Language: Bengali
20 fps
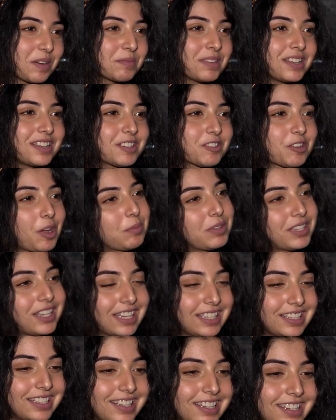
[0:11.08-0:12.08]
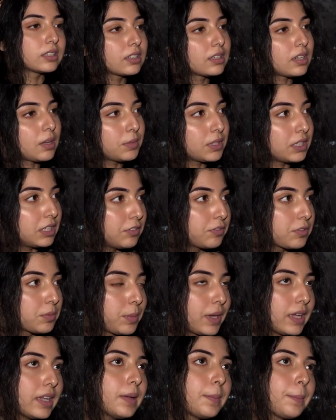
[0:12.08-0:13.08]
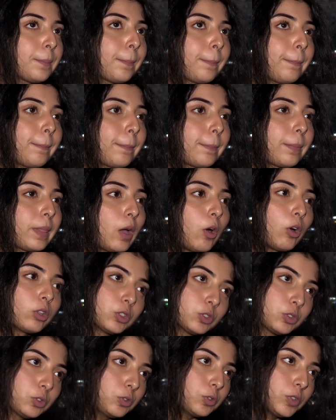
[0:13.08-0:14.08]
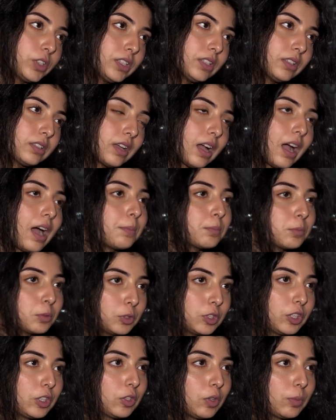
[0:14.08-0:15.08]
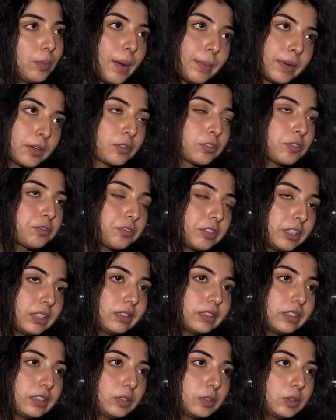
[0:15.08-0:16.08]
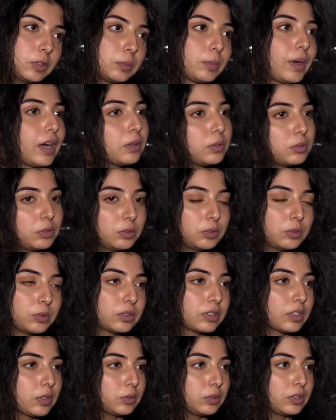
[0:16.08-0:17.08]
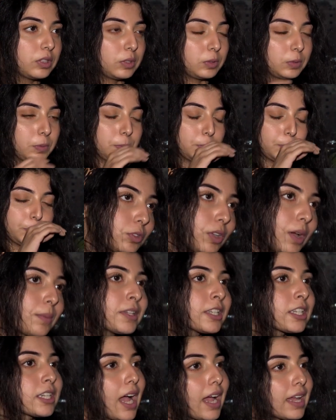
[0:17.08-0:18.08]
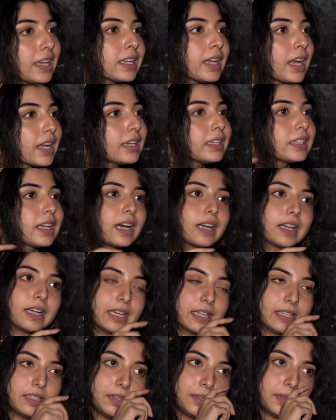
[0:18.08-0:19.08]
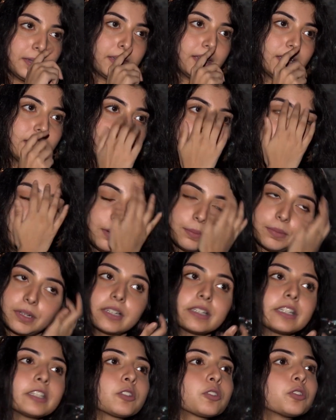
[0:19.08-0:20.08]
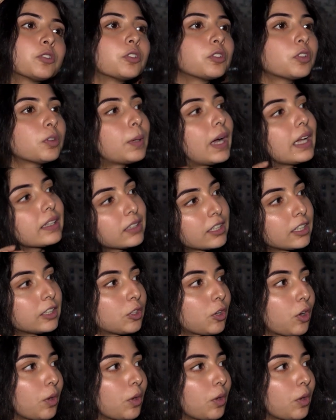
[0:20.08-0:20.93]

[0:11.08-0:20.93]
আমি সবই খাই যেটা আমি গিফট পাই অতটুকুই আম্মু দিল বা আমার কোনো ফ্রেন্ড দিল বা হলো কেউ দিল তো আমি যাই খাই না খাই আমার একটু হলো ভাত খেতে